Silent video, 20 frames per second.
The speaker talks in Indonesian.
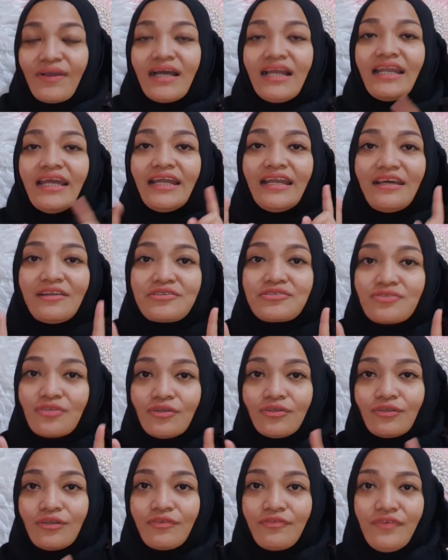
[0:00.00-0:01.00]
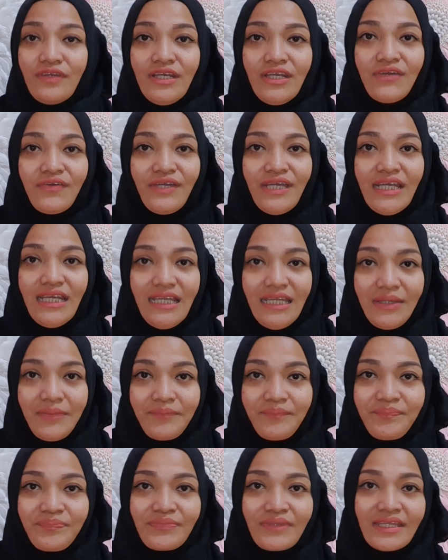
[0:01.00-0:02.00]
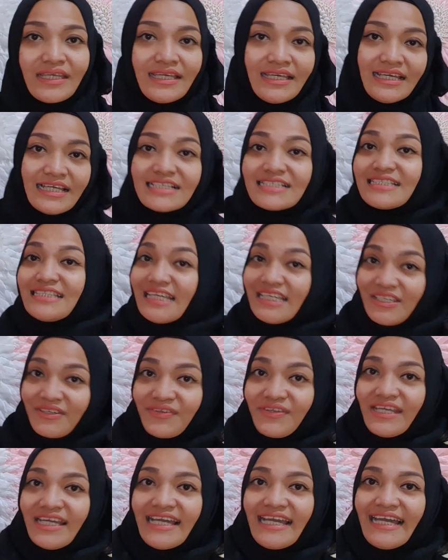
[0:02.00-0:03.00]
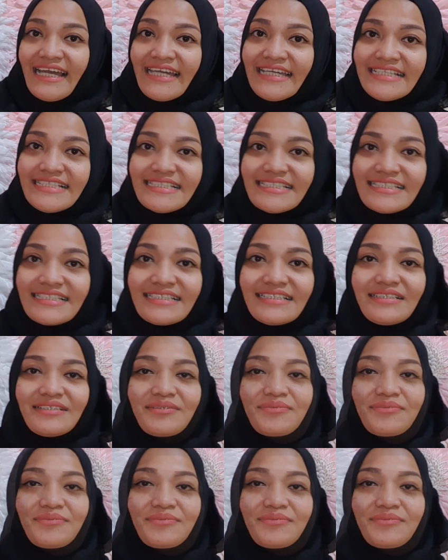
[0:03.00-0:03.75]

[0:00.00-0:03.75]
kalian harus tonton video ini. Stay tune ya guys.